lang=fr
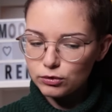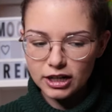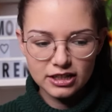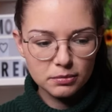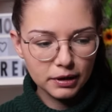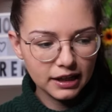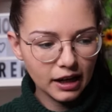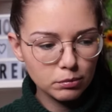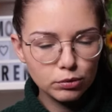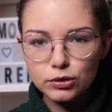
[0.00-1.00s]
Donc voilà, j'ai
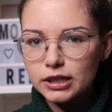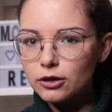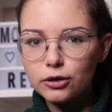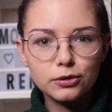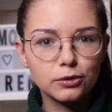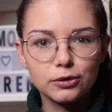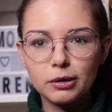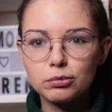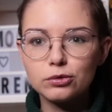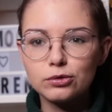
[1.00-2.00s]
pris un peu des coques euh,
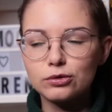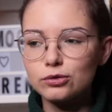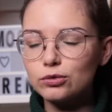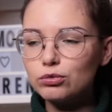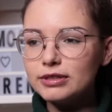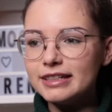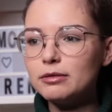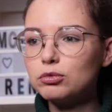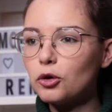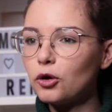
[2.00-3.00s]
un peu euh, de tout
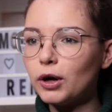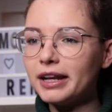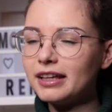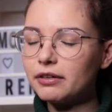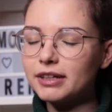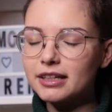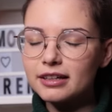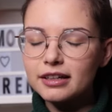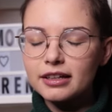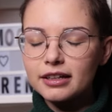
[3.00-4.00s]
style pour euh, aller
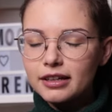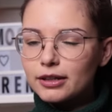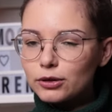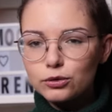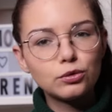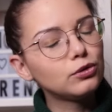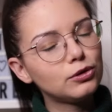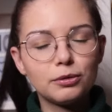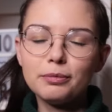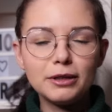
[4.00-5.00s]
avec
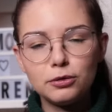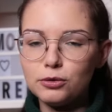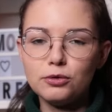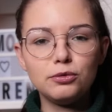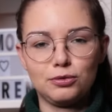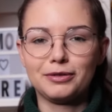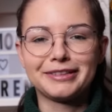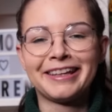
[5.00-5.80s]
toutes mes tenues.